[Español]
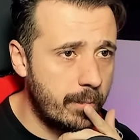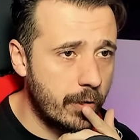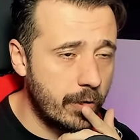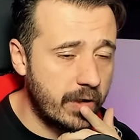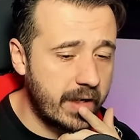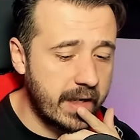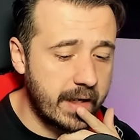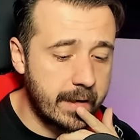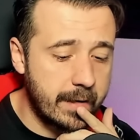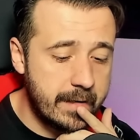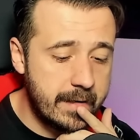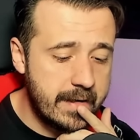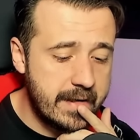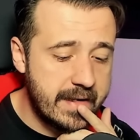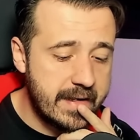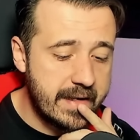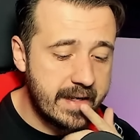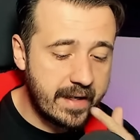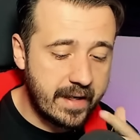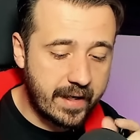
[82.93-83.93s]
Porque
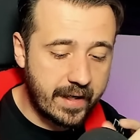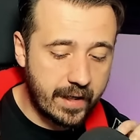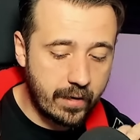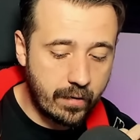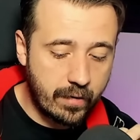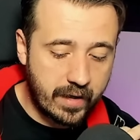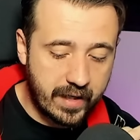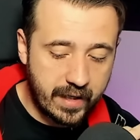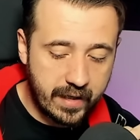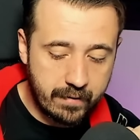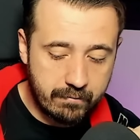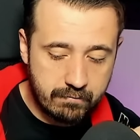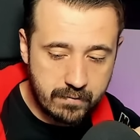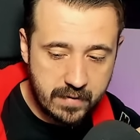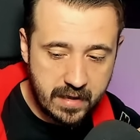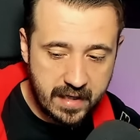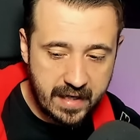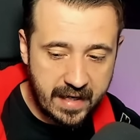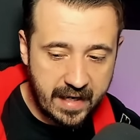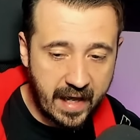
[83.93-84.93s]
Creo que
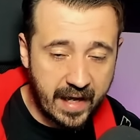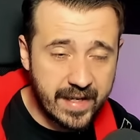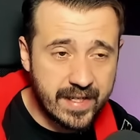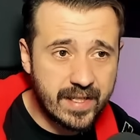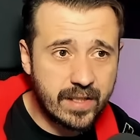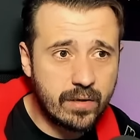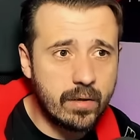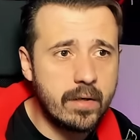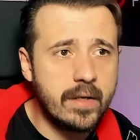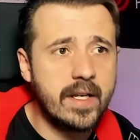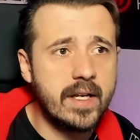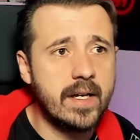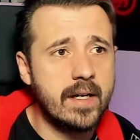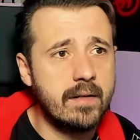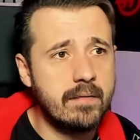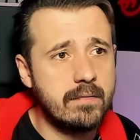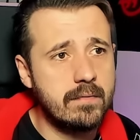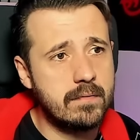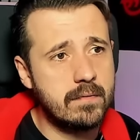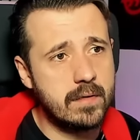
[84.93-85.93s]
la historia,
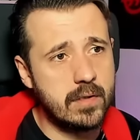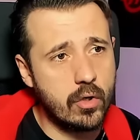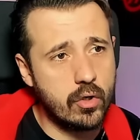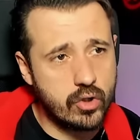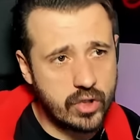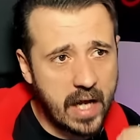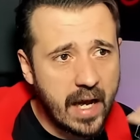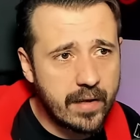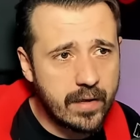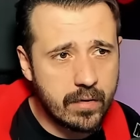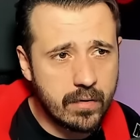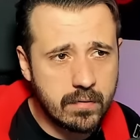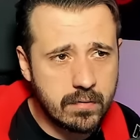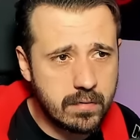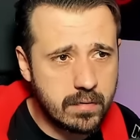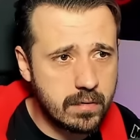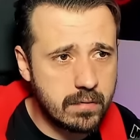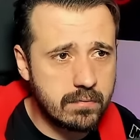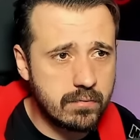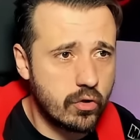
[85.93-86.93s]
en los
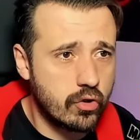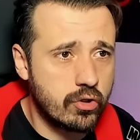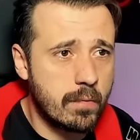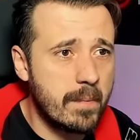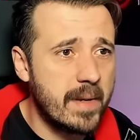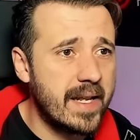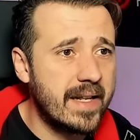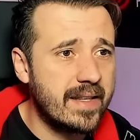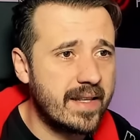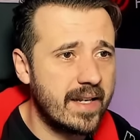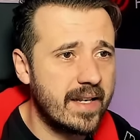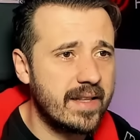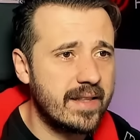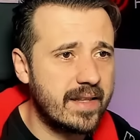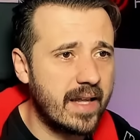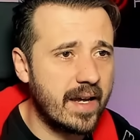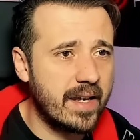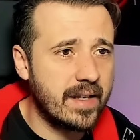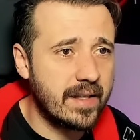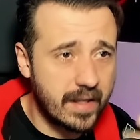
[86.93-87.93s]
años, en
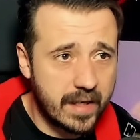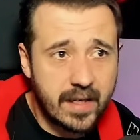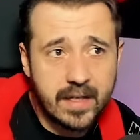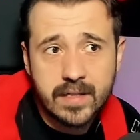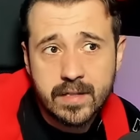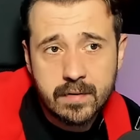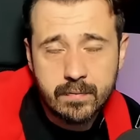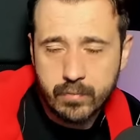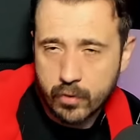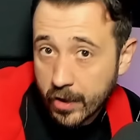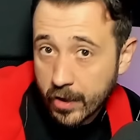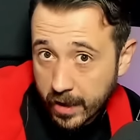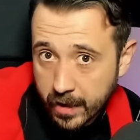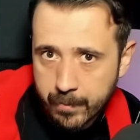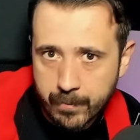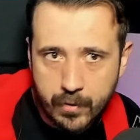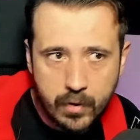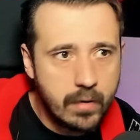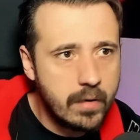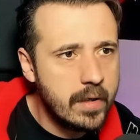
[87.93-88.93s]
2033, por
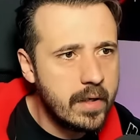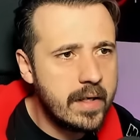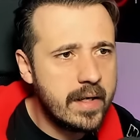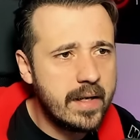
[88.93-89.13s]
ejemplo,